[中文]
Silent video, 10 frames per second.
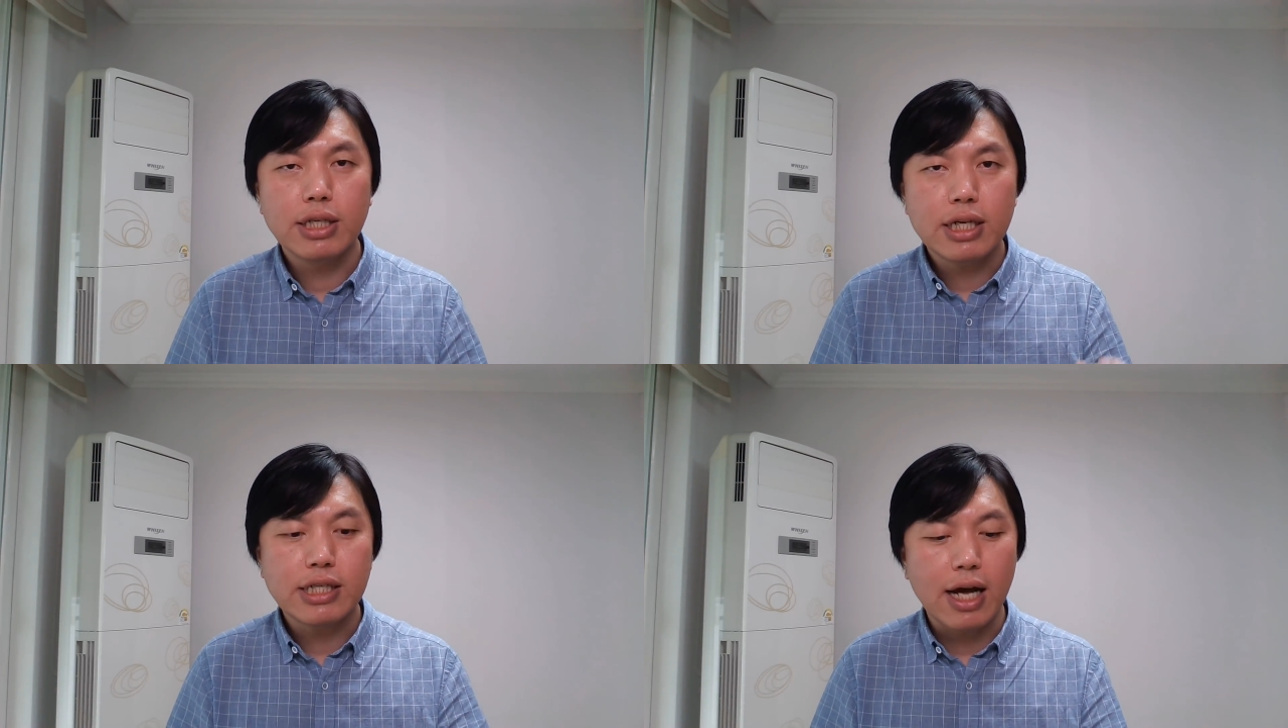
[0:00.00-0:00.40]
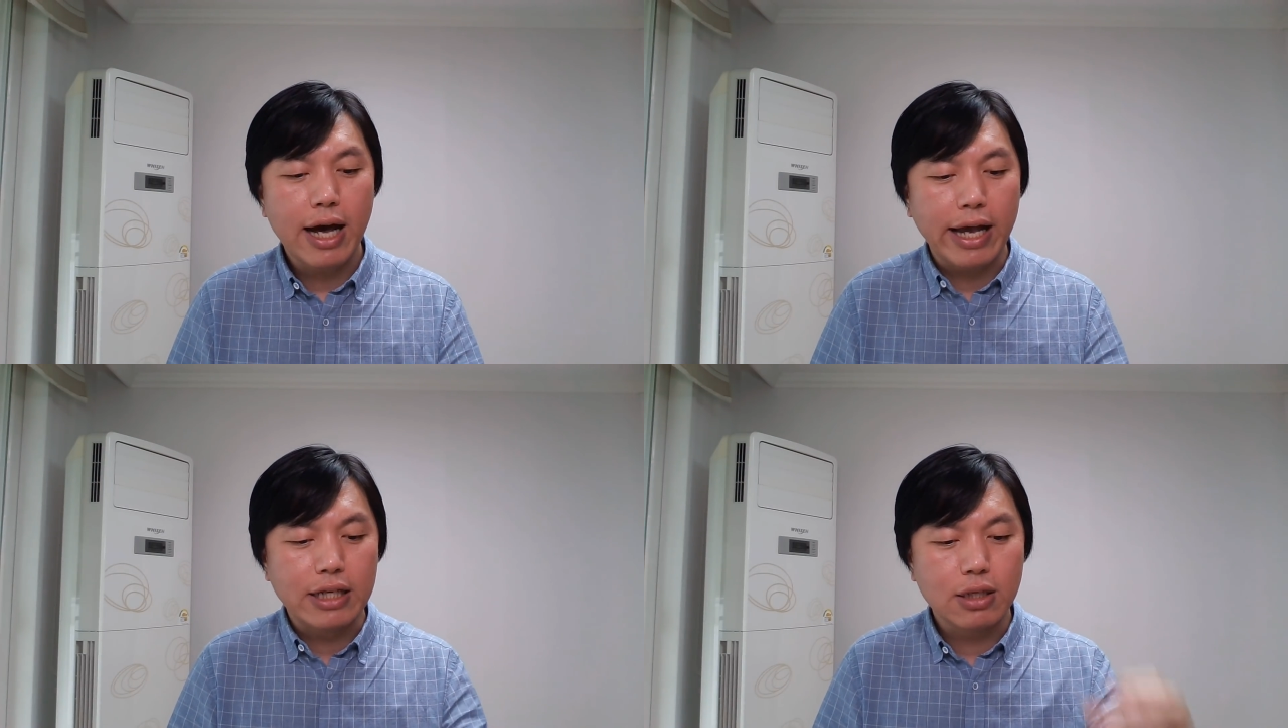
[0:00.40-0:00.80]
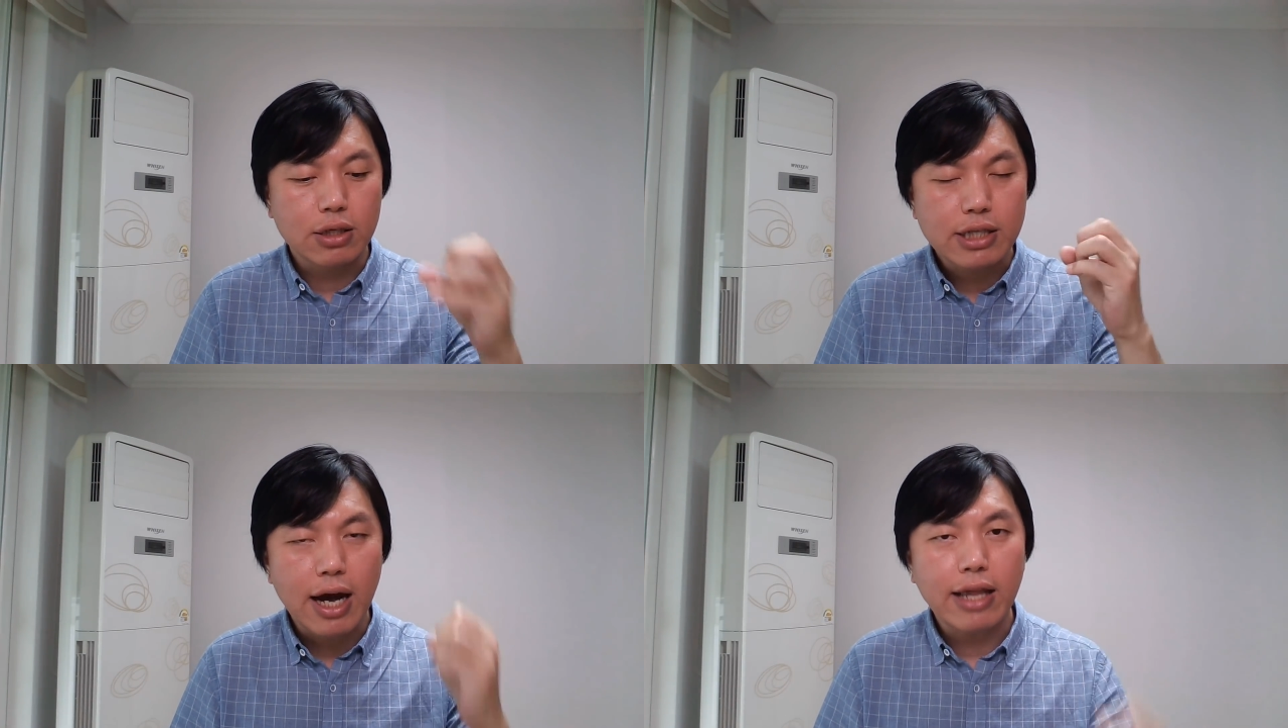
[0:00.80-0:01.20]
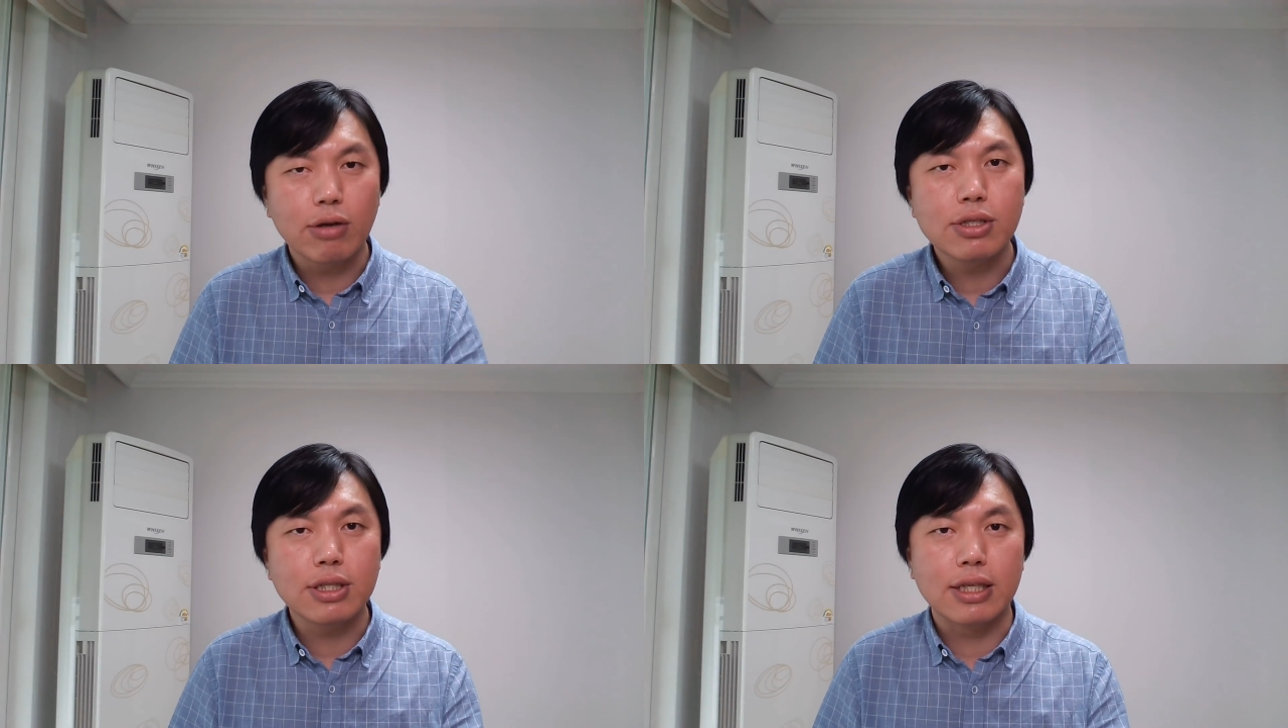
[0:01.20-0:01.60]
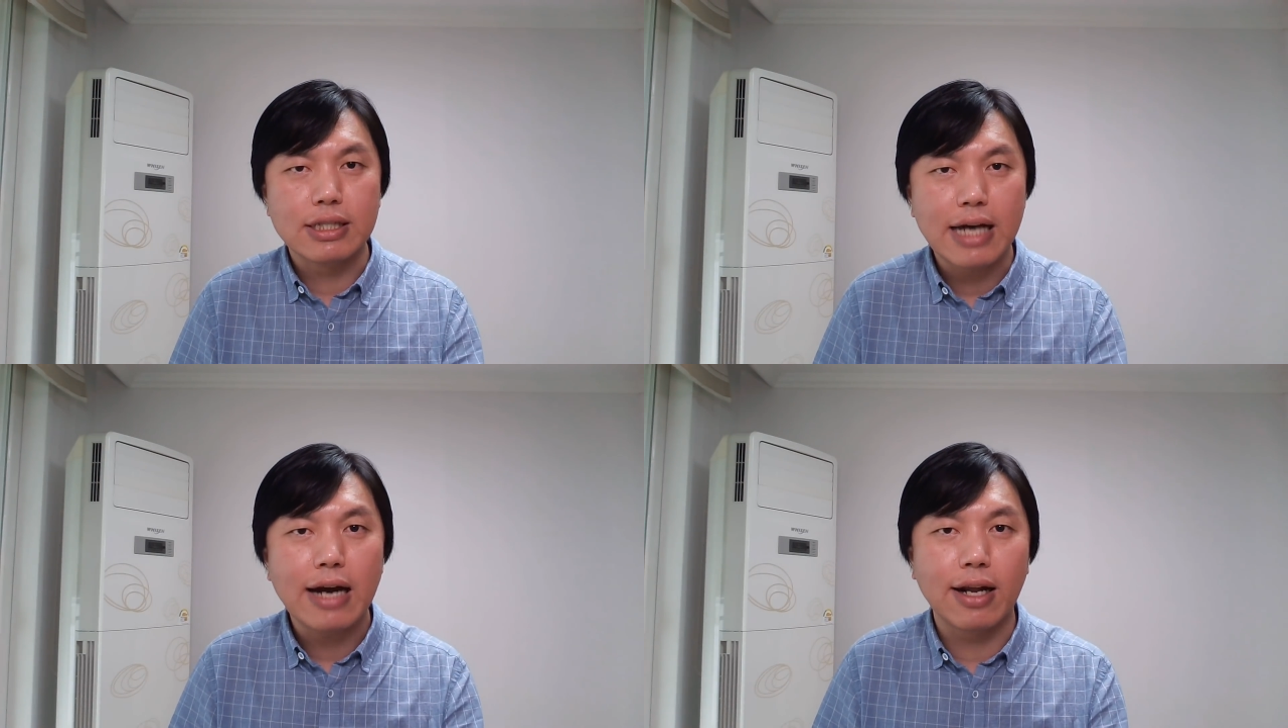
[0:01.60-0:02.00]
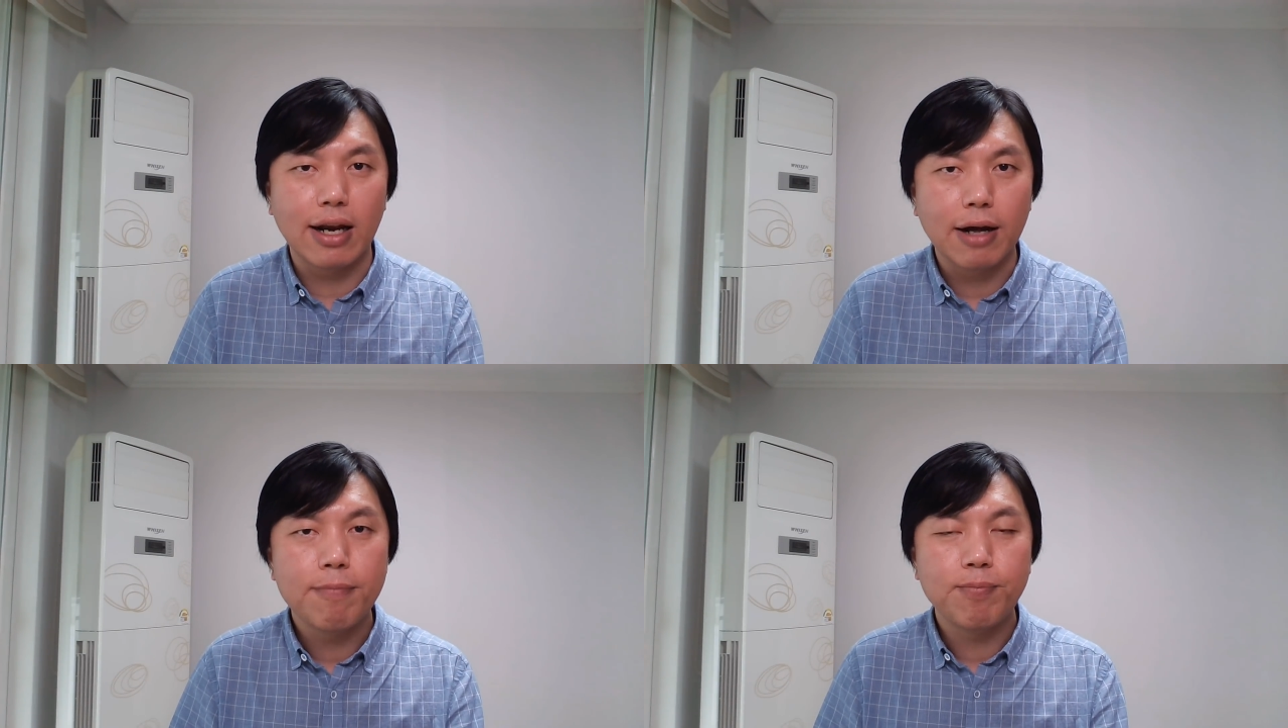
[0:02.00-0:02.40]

这个伤害已经伤害到自己的家人了，